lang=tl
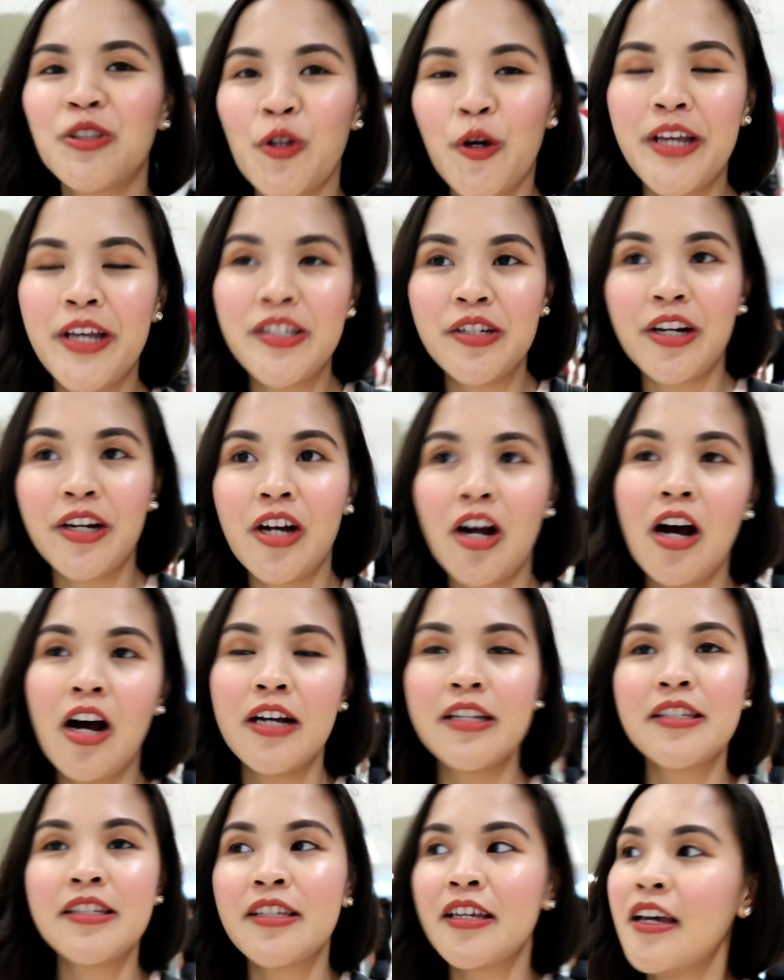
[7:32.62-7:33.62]
Toys R
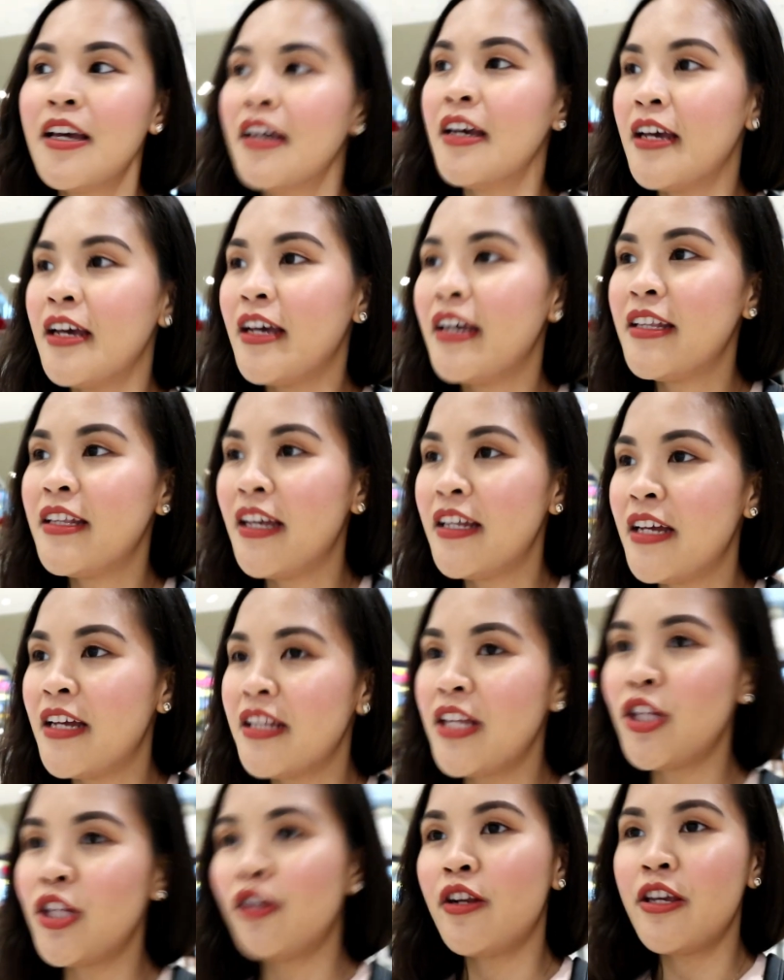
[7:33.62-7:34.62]
Us. And then,
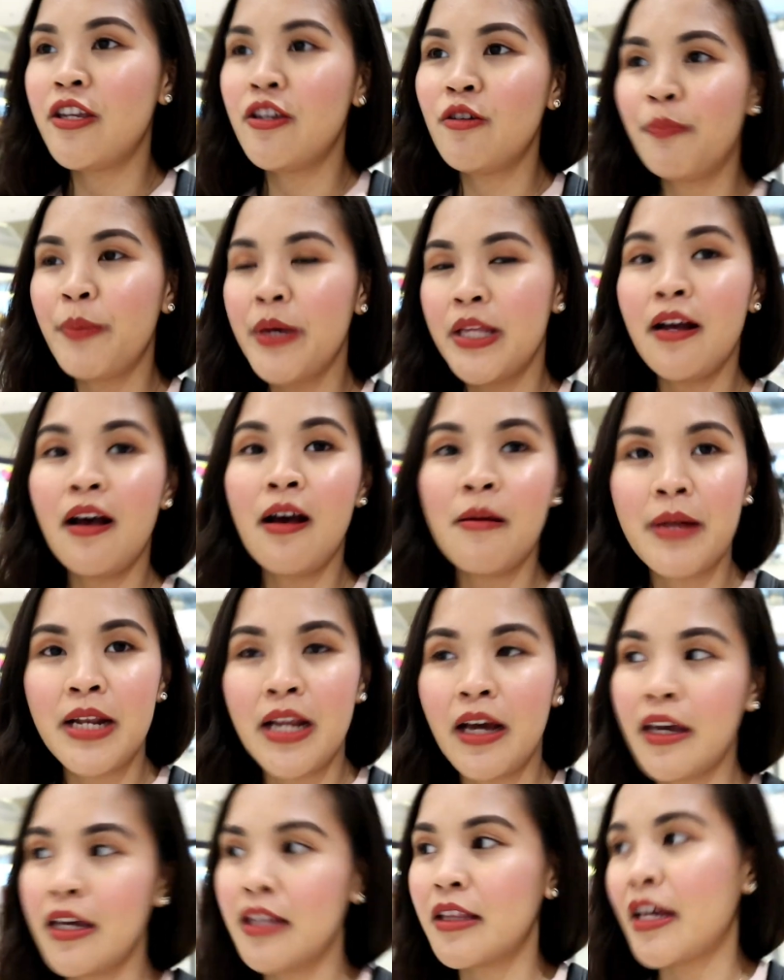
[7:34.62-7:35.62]
andito rin yung
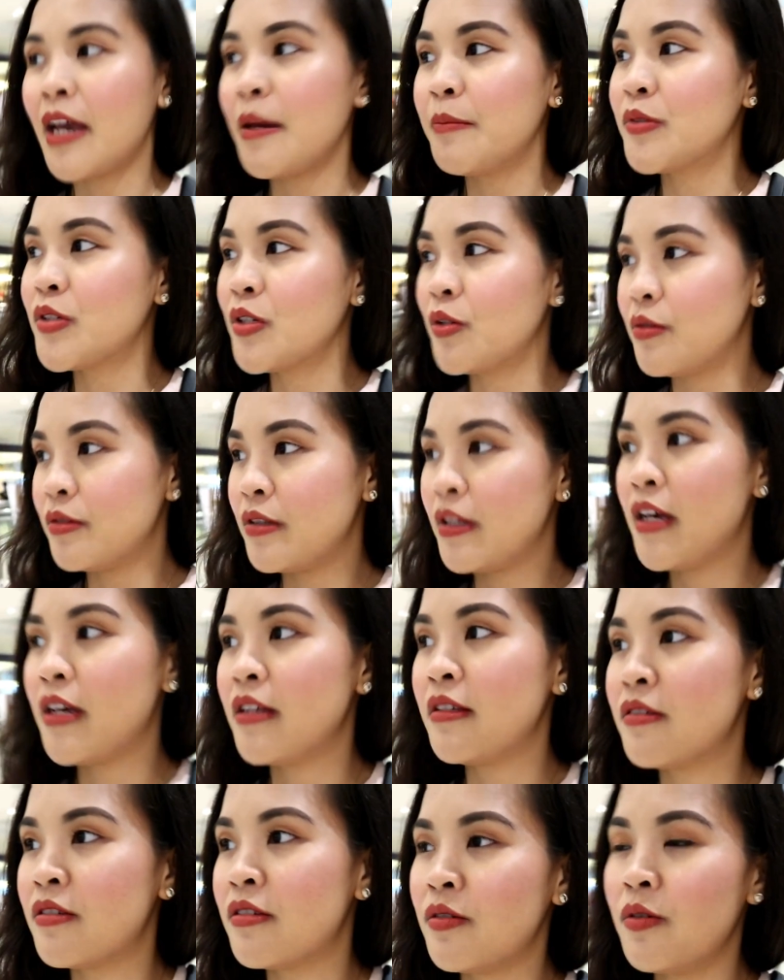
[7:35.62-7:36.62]
pinakamalaking time zone
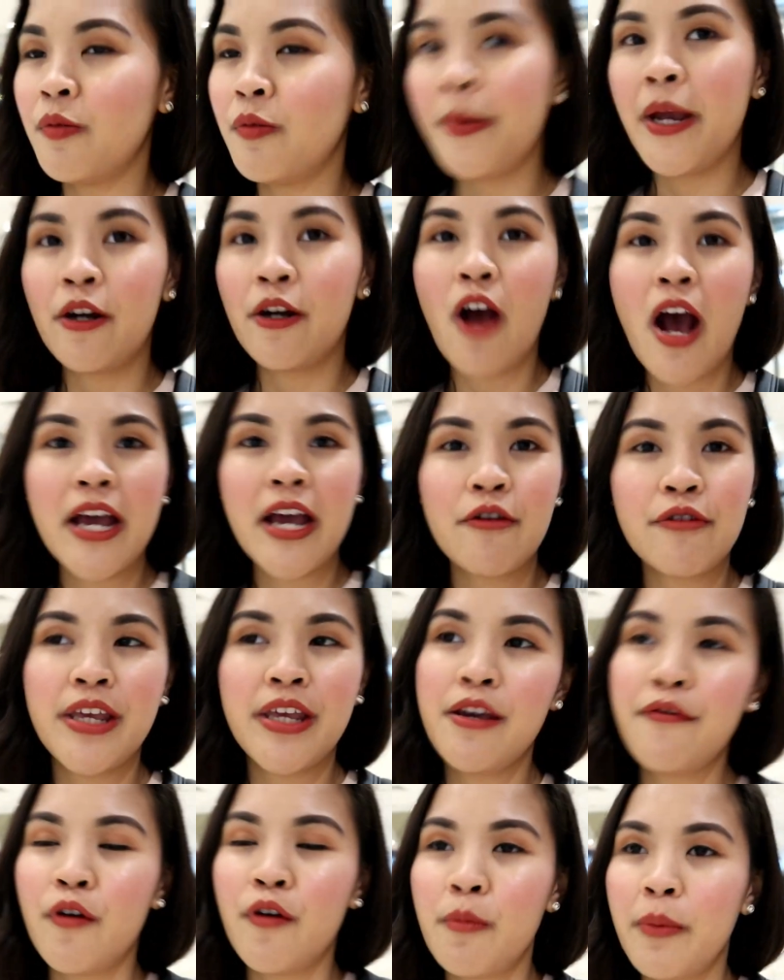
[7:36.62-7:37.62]
din. So, pero ayaw
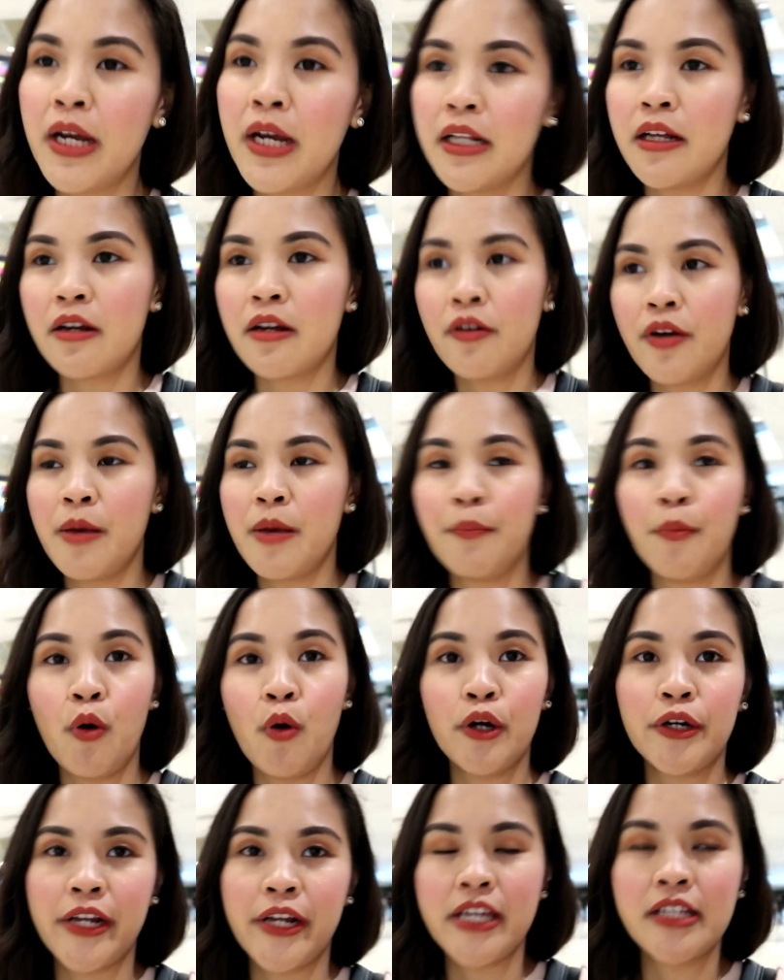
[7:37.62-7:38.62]
ni Ibong maglaro eh,
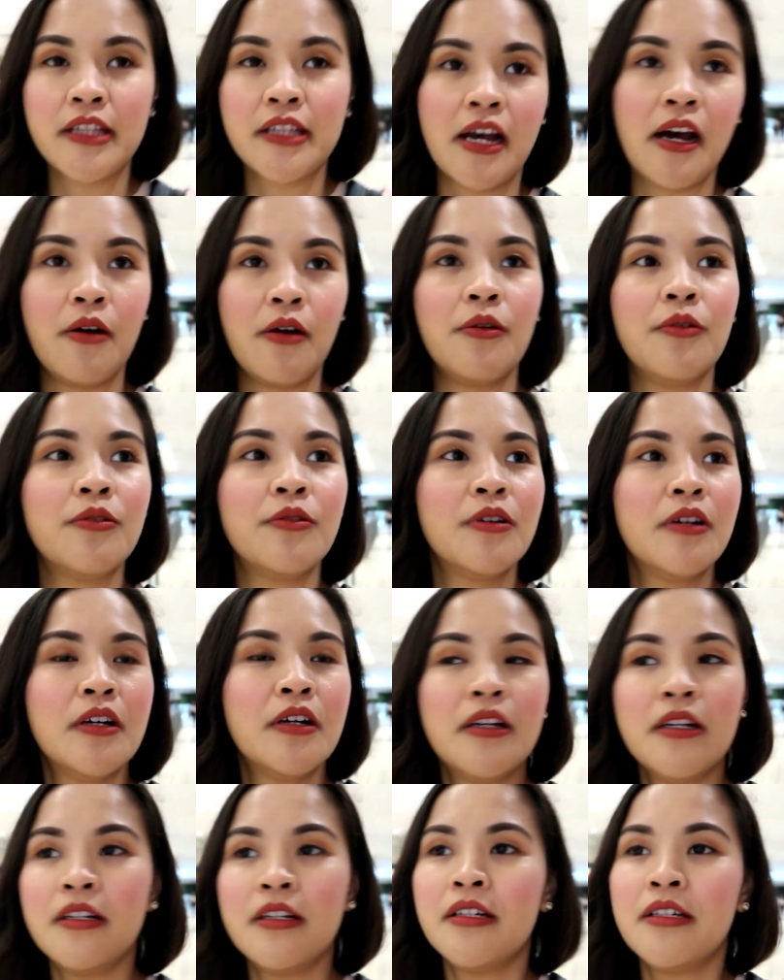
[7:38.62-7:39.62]
boring daw.
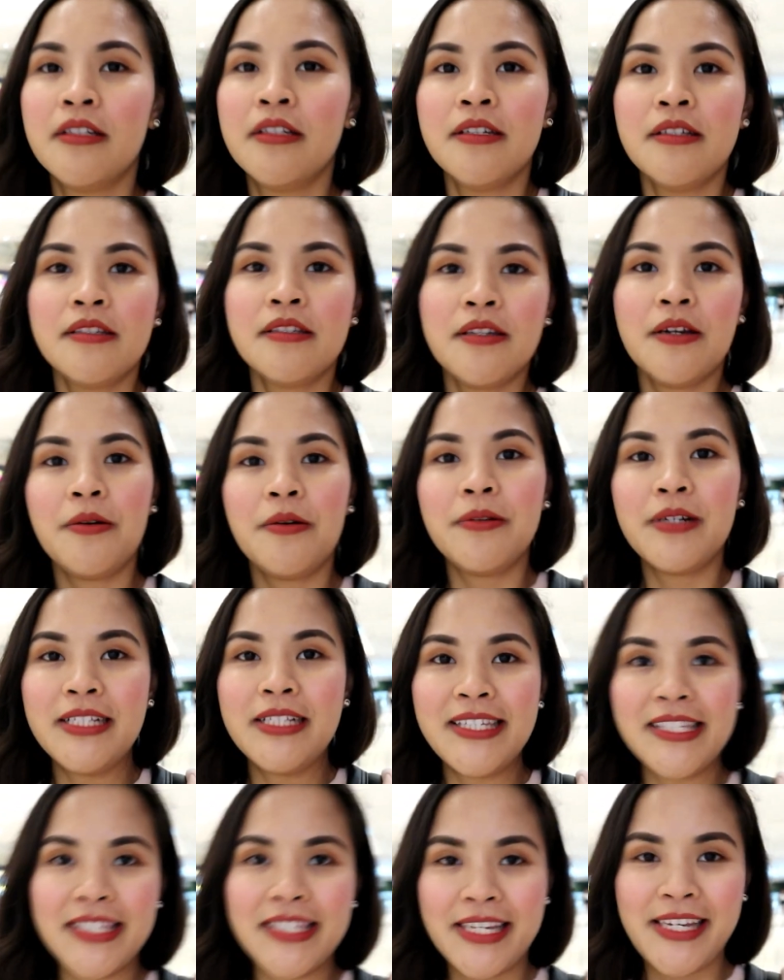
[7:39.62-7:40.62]
So,
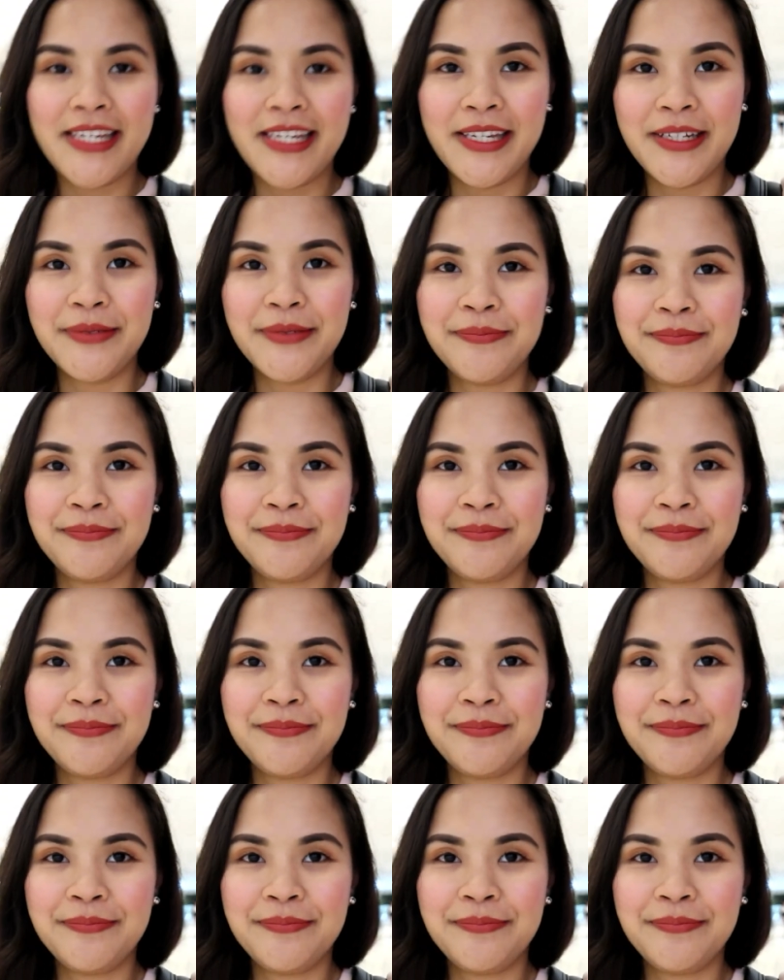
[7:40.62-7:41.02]
we'll see.